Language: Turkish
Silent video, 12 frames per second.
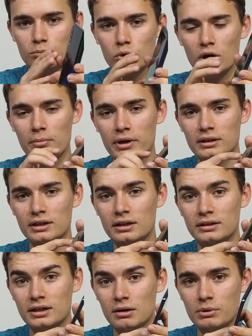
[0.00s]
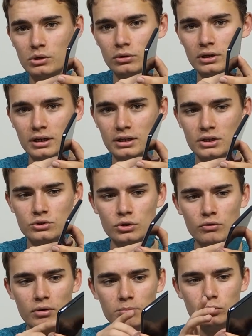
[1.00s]
Bu kamerada ana kamera olarak
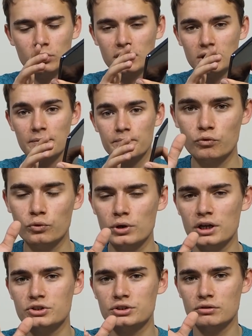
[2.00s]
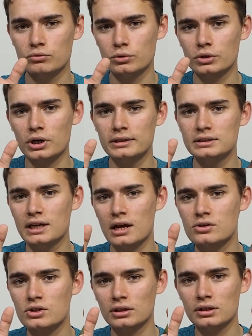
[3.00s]
geçiyor ve bununla da Full HD video kaydı
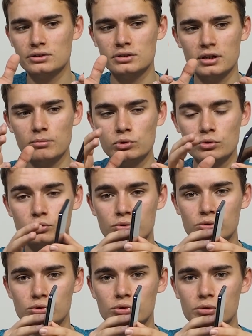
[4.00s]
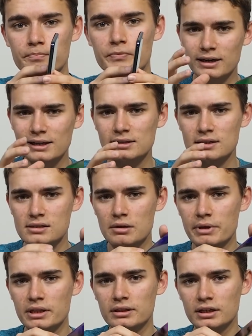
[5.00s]
gerçekleştirebiliyorsunuz. Kalitesi
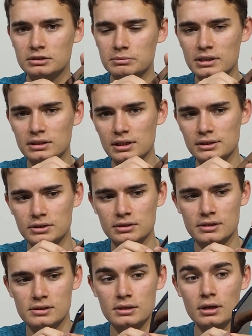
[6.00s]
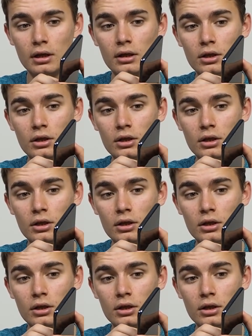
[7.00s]
de beni tatmin etti açıkçası.